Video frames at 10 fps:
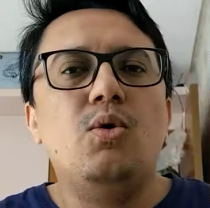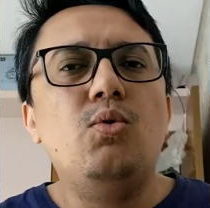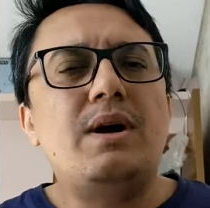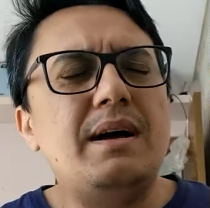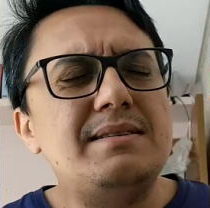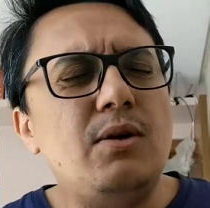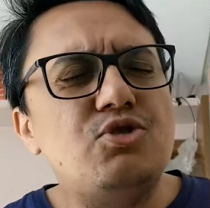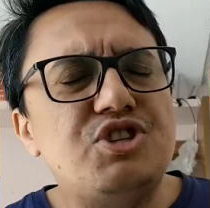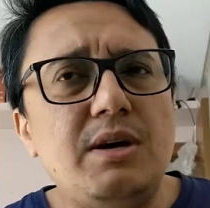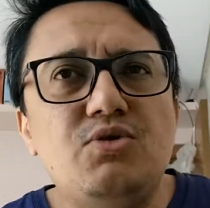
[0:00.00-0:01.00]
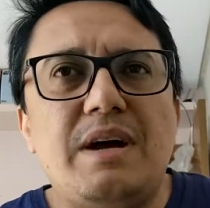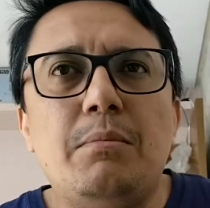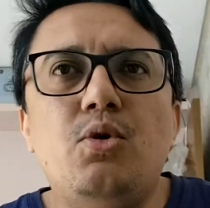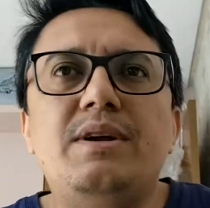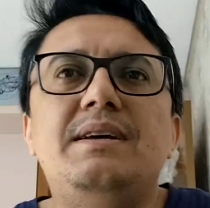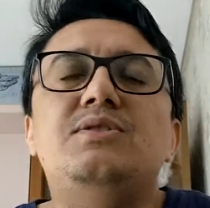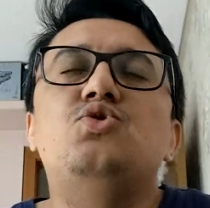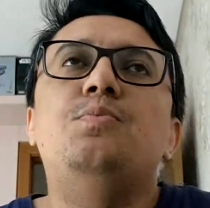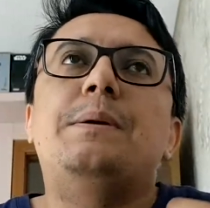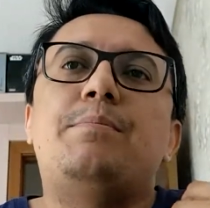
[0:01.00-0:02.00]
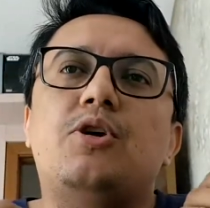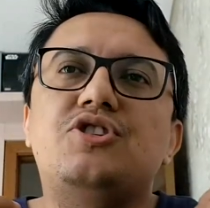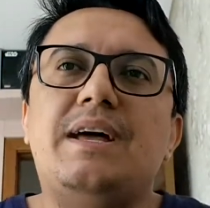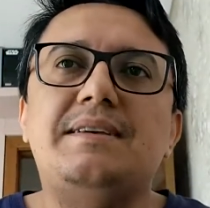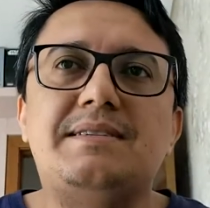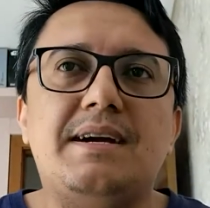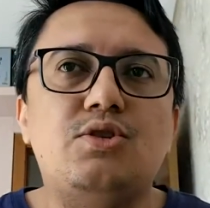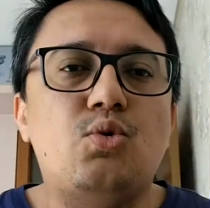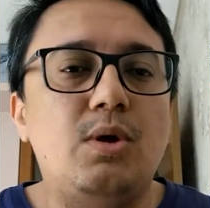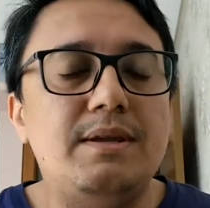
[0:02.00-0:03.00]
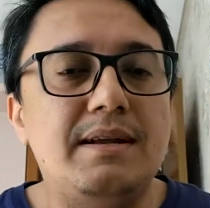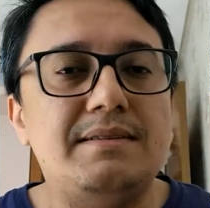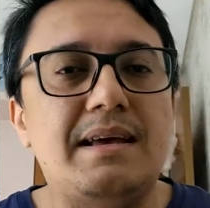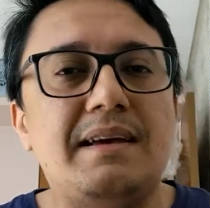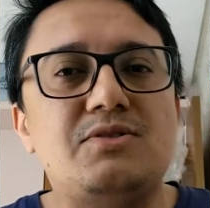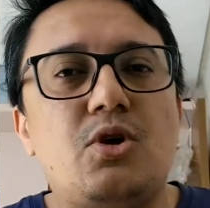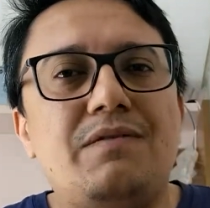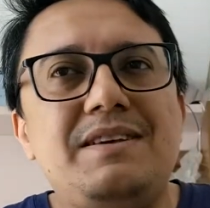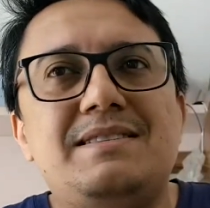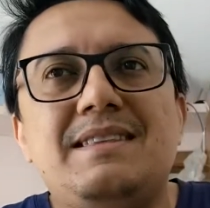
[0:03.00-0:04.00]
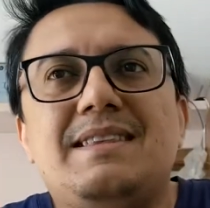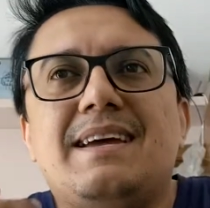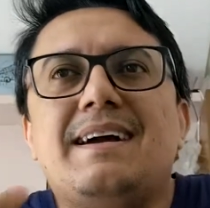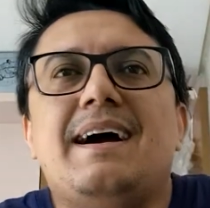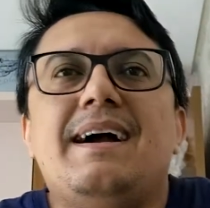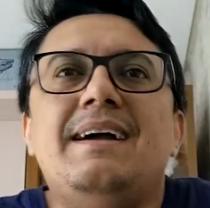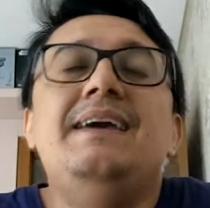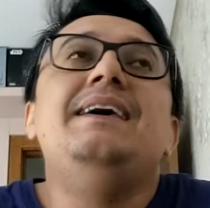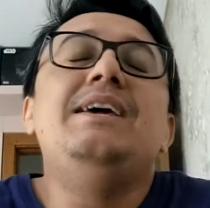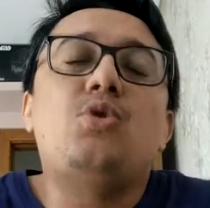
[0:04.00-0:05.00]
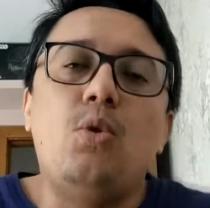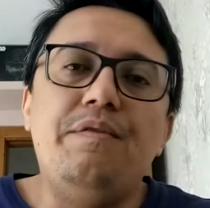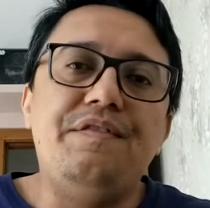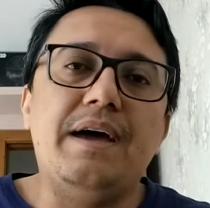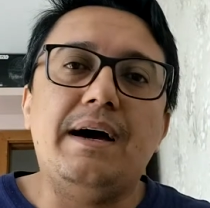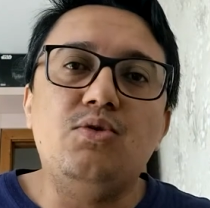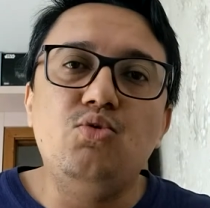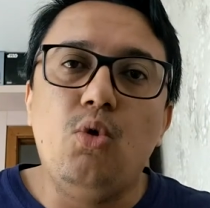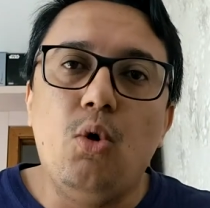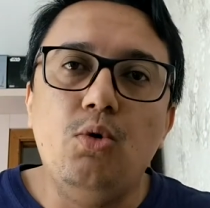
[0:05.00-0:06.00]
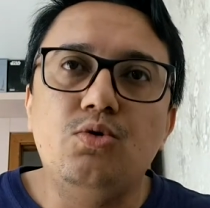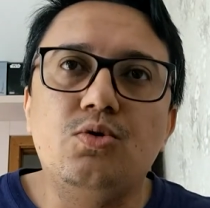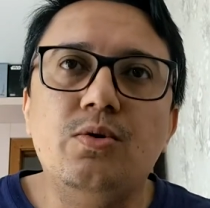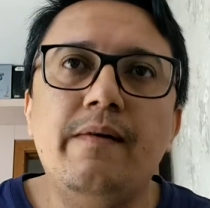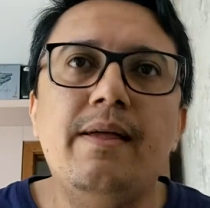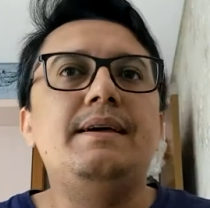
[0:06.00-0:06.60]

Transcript: Um casal cheio de amor e que super pode dar certo quando eles resolvem se entregar e confiar um no outro.